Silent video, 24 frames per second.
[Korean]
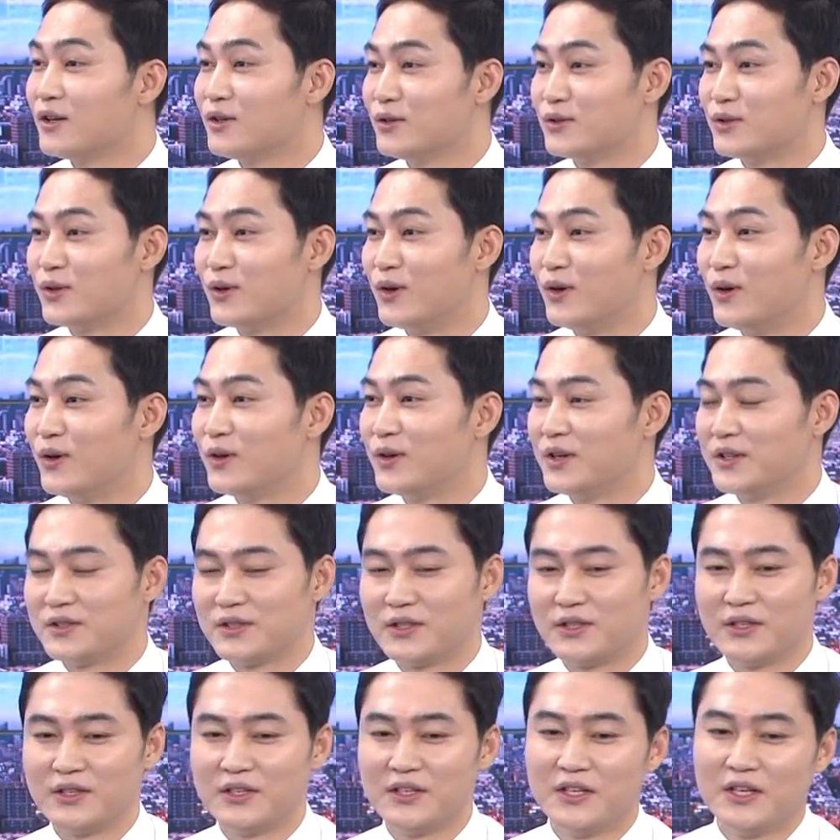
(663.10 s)
음. 거죠.
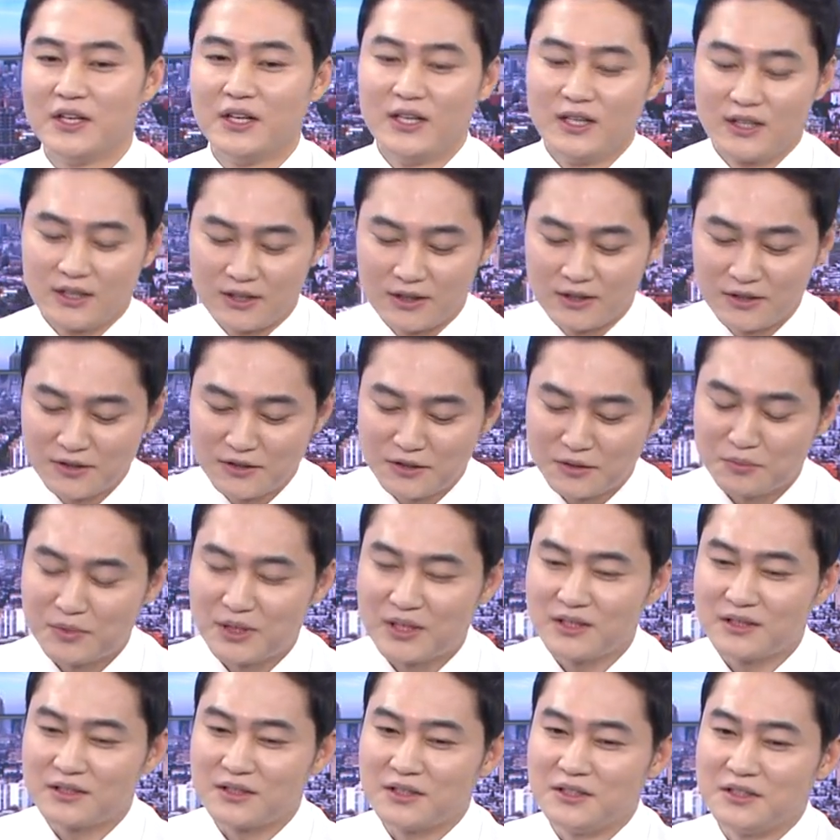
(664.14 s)
그래서 그런
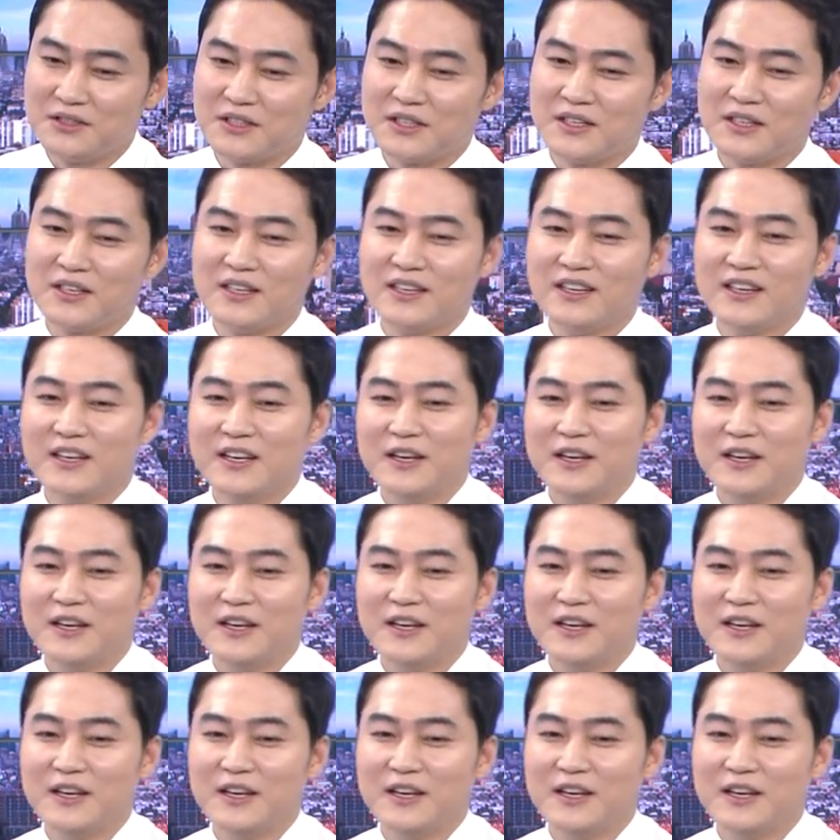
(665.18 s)
측면에서 이제